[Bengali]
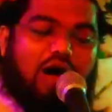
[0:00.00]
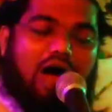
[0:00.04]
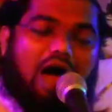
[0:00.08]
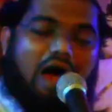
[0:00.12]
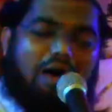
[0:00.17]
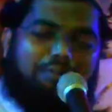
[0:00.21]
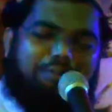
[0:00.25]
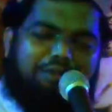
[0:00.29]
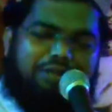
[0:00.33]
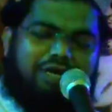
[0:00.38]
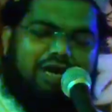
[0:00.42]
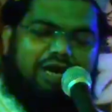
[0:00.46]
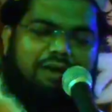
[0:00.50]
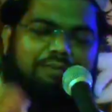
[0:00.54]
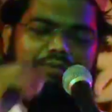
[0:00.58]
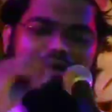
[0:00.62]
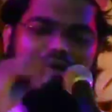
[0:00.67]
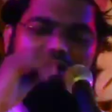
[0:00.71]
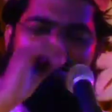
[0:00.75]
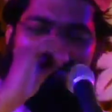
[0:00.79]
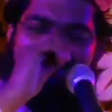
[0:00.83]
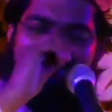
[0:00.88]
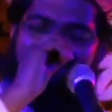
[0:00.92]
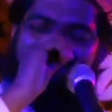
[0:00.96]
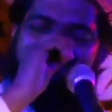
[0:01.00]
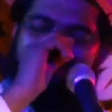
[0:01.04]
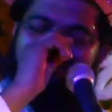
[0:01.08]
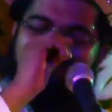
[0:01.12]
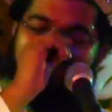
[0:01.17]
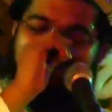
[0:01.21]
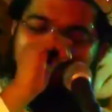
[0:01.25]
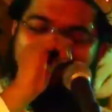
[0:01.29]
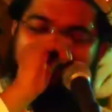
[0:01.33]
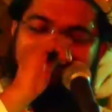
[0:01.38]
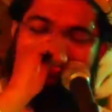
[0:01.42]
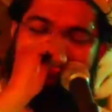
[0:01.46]
আমি আপনাকে
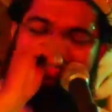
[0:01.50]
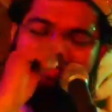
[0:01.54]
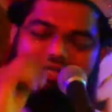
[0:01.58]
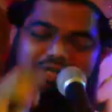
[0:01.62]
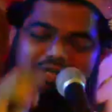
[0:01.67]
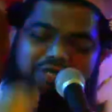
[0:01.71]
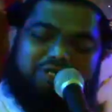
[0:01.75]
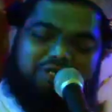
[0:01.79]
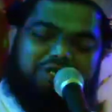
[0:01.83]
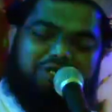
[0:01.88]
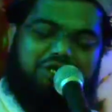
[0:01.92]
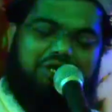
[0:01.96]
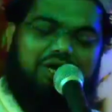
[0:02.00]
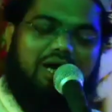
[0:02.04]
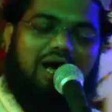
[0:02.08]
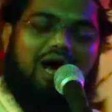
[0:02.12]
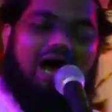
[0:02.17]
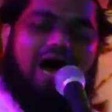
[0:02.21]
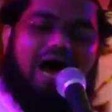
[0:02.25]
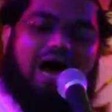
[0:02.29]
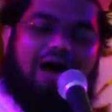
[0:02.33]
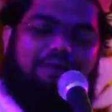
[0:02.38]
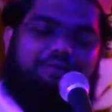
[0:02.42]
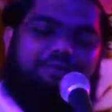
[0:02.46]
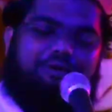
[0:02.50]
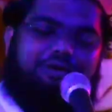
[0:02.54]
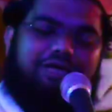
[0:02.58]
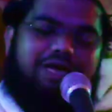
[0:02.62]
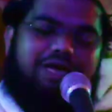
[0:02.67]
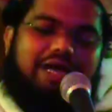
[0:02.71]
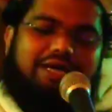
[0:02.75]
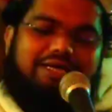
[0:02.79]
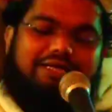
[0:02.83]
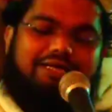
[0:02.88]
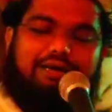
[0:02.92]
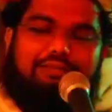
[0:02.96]
বোঝাতে চেয়েছি আপনি
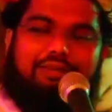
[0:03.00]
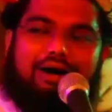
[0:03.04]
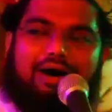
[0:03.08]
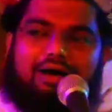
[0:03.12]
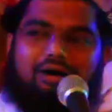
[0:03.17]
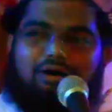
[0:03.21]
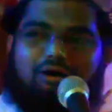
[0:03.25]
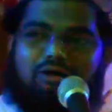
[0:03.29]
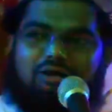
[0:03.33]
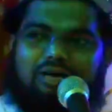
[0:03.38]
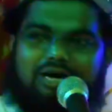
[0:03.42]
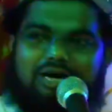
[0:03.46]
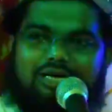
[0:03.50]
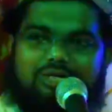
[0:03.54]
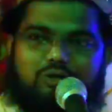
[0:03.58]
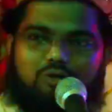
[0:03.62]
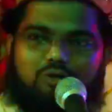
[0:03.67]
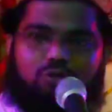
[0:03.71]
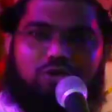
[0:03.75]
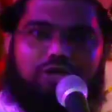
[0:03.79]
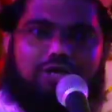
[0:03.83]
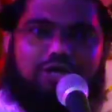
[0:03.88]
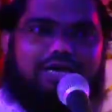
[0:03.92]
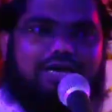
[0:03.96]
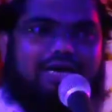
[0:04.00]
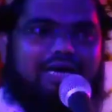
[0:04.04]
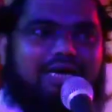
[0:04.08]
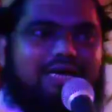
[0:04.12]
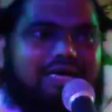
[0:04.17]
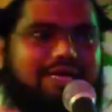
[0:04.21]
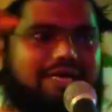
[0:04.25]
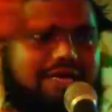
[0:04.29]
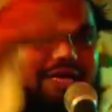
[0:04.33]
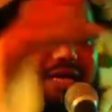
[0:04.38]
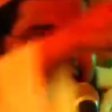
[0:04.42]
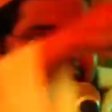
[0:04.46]
একটা ভালো কাজ করে
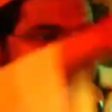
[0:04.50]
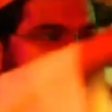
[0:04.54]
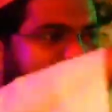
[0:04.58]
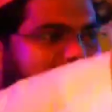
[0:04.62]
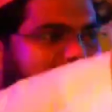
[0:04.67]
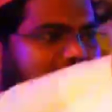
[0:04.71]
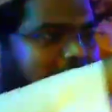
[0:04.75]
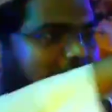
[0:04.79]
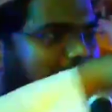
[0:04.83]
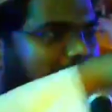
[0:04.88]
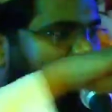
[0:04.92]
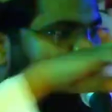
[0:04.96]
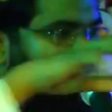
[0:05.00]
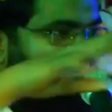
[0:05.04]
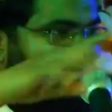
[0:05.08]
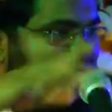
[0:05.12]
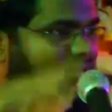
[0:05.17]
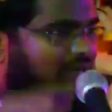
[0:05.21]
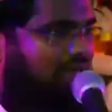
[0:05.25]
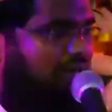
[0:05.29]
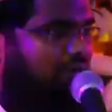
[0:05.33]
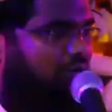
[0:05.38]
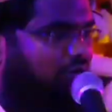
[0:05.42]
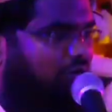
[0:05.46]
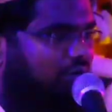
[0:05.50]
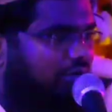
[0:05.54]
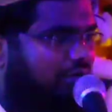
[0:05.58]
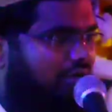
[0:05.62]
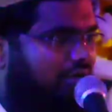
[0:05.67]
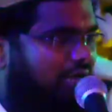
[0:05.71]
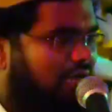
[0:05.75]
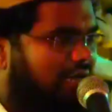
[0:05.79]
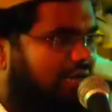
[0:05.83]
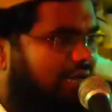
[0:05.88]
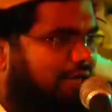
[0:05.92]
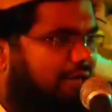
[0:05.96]
গেলেন এই যে মাদ্রাসা করে
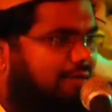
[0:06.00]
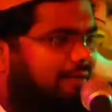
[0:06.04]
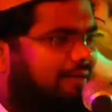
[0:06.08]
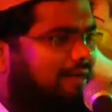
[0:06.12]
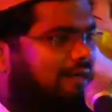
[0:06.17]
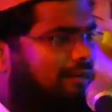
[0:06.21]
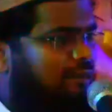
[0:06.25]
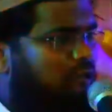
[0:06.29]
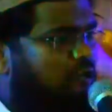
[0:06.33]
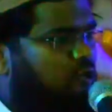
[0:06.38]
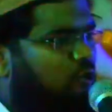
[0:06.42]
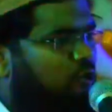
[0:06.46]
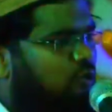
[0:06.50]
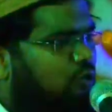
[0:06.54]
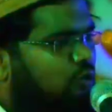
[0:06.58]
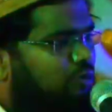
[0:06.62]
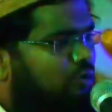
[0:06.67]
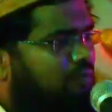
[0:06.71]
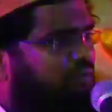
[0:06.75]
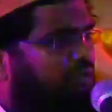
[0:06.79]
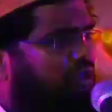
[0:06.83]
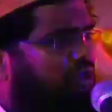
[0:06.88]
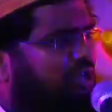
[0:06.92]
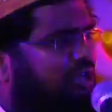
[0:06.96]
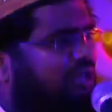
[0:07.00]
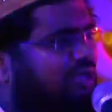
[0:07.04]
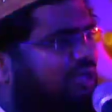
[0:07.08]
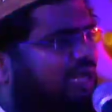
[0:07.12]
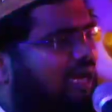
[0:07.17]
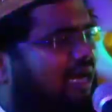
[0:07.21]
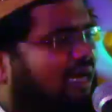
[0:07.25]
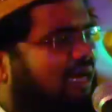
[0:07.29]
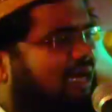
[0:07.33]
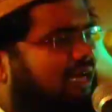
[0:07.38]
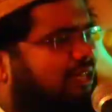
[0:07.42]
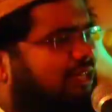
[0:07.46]
গেলেন শ্রম দিয়ে
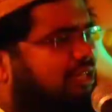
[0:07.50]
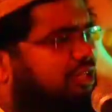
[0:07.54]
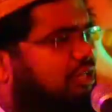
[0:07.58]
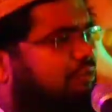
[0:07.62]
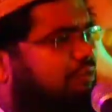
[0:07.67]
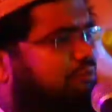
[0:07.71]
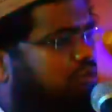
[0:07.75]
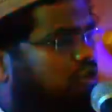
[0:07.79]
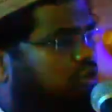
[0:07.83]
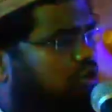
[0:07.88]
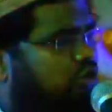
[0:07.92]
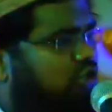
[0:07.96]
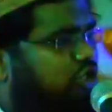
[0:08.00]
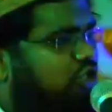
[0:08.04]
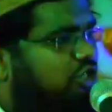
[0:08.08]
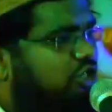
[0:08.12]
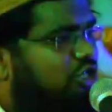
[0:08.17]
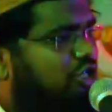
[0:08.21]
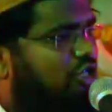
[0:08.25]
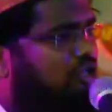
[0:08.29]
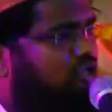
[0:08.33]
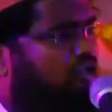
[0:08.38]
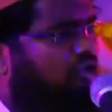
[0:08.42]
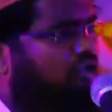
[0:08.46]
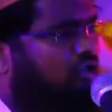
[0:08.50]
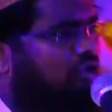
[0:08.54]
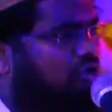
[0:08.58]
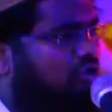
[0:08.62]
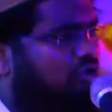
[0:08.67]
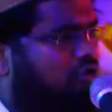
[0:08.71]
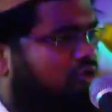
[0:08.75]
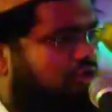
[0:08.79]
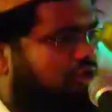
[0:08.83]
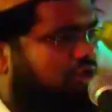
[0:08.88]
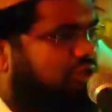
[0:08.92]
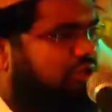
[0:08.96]
টাকা দিয়ে বুদ্ধি দিয়ে
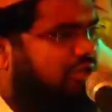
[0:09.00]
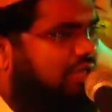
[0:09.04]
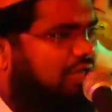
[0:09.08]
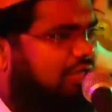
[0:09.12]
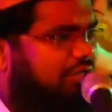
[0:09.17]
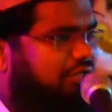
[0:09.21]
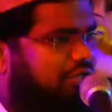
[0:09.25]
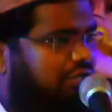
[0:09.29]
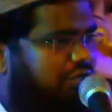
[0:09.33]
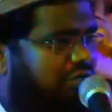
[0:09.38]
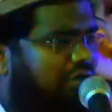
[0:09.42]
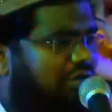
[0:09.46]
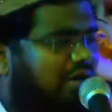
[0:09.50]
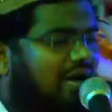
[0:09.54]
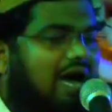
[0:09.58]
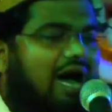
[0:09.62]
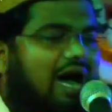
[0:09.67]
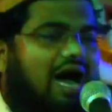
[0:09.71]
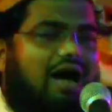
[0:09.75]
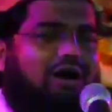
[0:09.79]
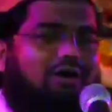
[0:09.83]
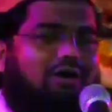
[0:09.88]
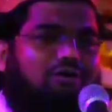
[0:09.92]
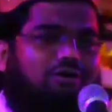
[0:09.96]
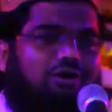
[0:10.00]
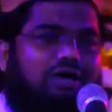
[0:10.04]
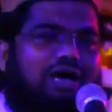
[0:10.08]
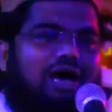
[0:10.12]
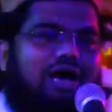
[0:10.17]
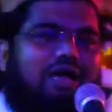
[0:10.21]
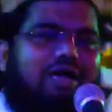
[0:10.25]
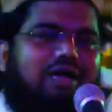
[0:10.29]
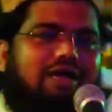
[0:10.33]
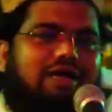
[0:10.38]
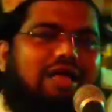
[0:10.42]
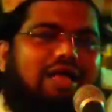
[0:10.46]
সহযোগিতা দিয়ে এখন
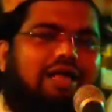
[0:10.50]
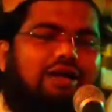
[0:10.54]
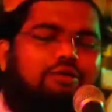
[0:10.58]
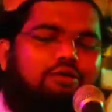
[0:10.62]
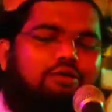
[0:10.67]
আল্লাহর